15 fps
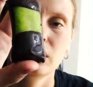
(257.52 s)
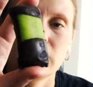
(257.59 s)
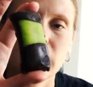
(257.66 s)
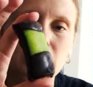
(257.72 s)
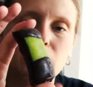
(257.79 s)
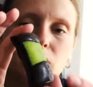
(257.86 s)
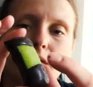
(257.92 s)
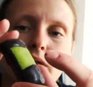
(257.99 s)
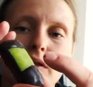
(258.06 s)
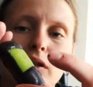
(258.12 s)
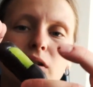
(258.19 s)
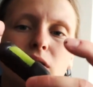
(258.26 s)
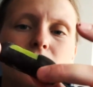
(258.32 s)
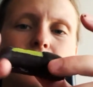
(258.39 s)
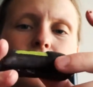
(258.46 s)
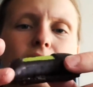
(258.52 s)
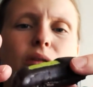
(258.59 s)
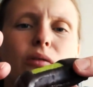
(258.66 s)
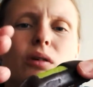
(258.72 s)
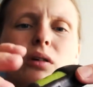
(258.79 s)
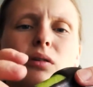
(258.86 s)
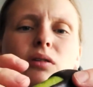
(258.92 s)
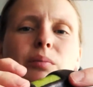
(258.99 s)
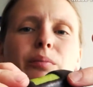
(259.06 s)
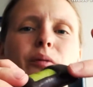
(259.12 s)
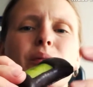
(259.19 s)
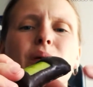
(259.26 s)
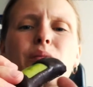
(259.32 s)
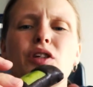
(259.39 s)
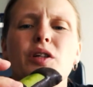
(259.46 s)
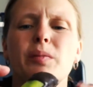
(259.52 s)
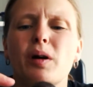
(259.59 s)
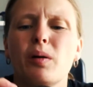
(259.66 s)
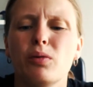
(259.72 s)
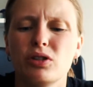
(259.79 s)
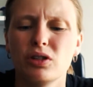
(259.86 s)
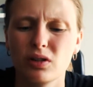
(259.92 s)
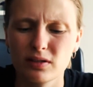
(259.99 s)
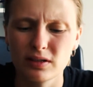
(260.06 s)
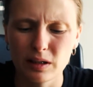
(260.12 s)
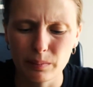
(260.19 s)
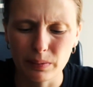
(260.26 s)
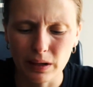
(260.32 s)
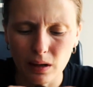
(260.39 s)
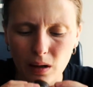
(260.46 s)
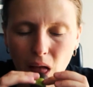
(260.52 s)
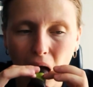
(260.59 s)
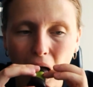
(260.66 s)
Tak to wygląda. O, próbujemy szybko, bo się roztapia.